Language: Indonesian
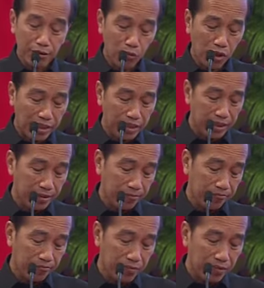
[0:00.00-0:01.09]
semuanya.
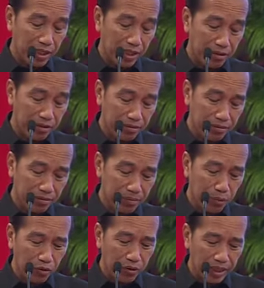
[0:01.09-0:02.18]
Dan
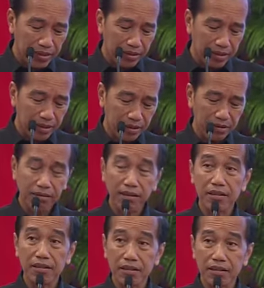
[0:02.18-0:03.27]
potensi
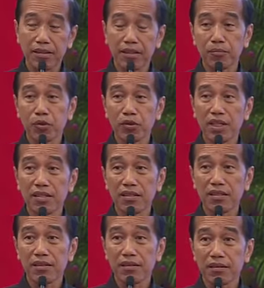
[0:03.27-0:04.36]
krisis dan
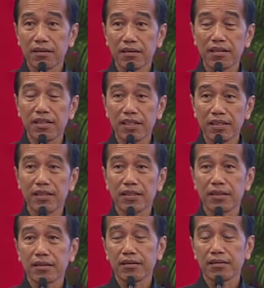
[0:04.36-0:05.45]
potensi resesi
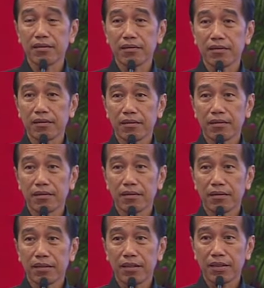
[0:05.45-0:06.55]

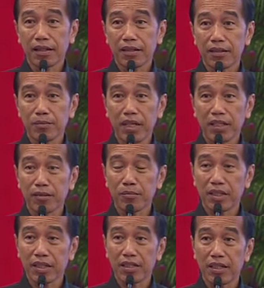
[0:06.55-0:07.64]
tidak semakin
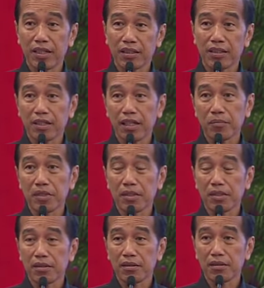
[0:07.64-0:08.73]
mereda
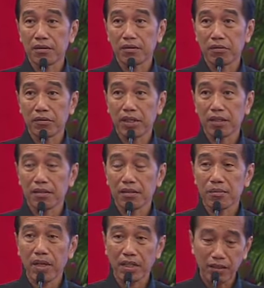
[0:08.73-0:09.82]
tetapi juga
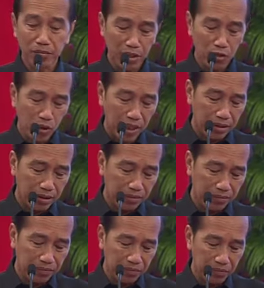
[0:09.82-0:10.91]
semakin menguat.
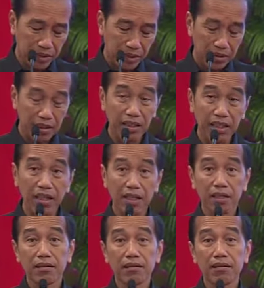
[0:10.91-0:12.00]
Sehingga
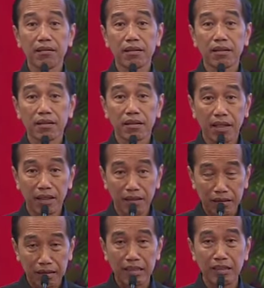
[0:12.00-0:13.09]

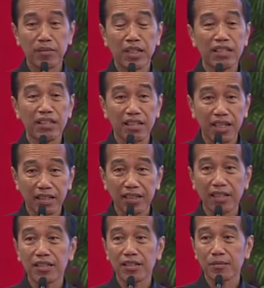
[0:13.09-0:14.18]
saya ingin
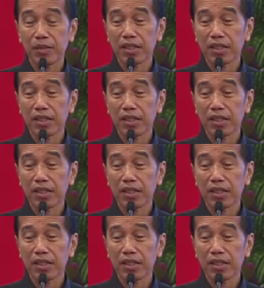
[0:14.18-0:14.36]
mengingatkan